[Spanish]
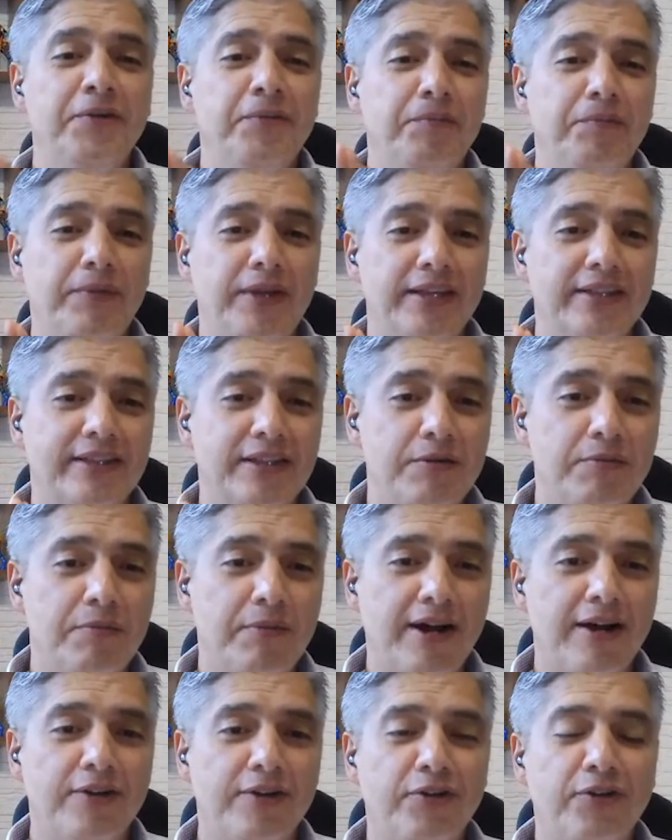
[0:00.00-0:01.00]
mi
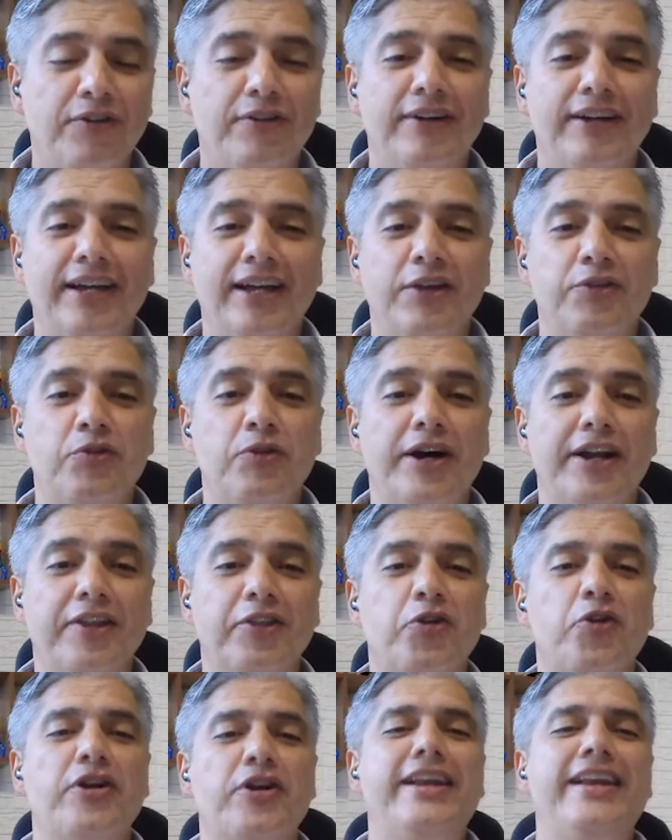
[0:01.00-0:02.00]
estimado
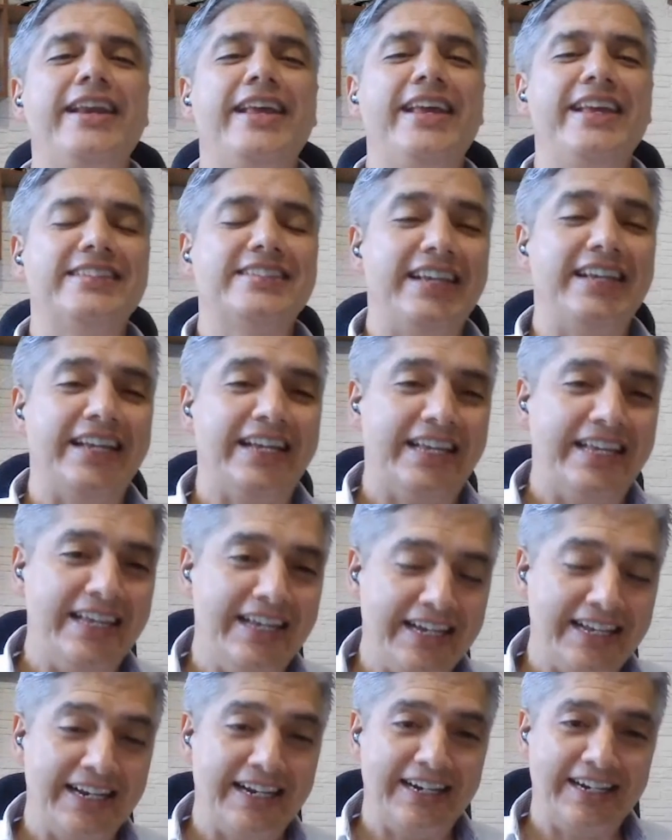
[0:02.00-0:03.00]
Eduardo, ni
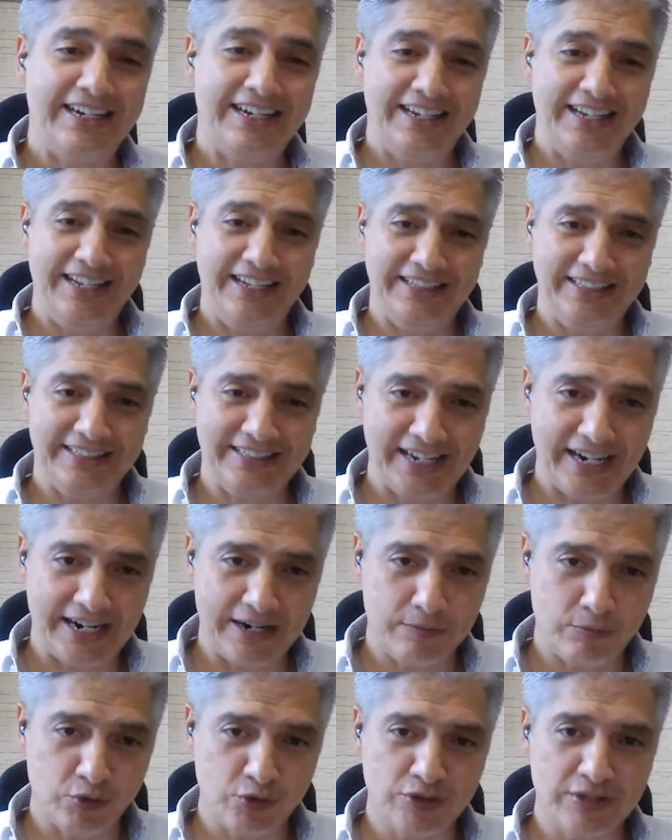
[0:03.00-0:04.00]
siquiera
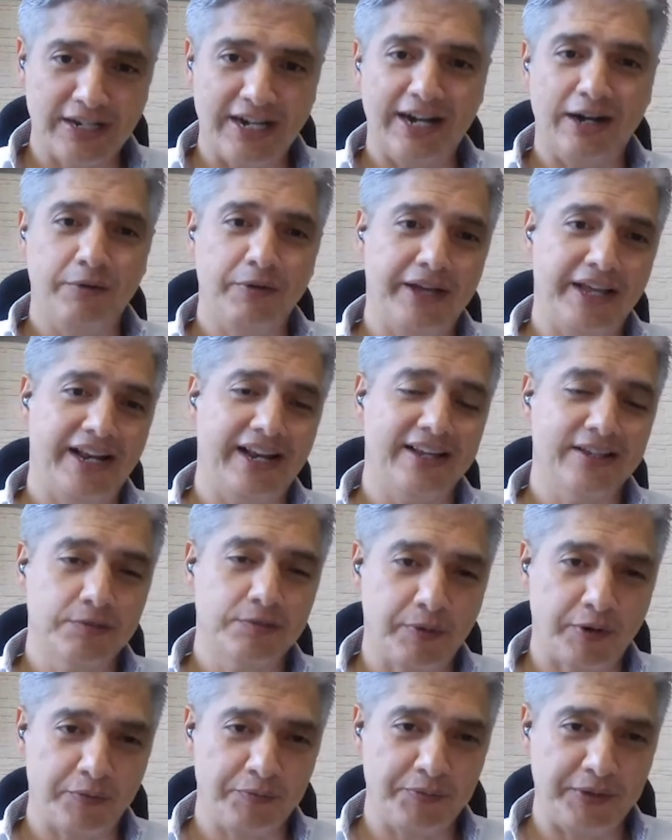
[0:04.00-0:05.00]
entramos a ver las
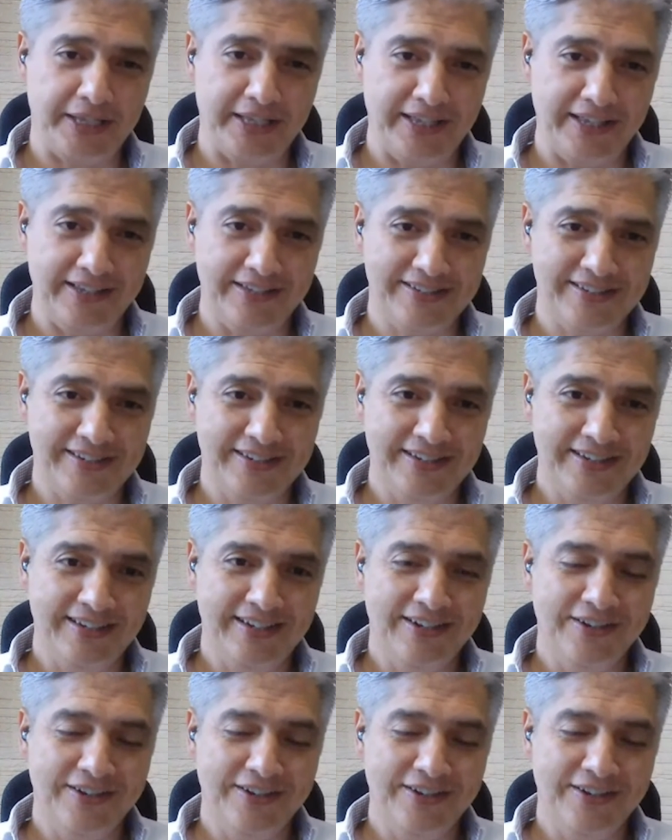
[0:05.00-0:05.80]
propiedades.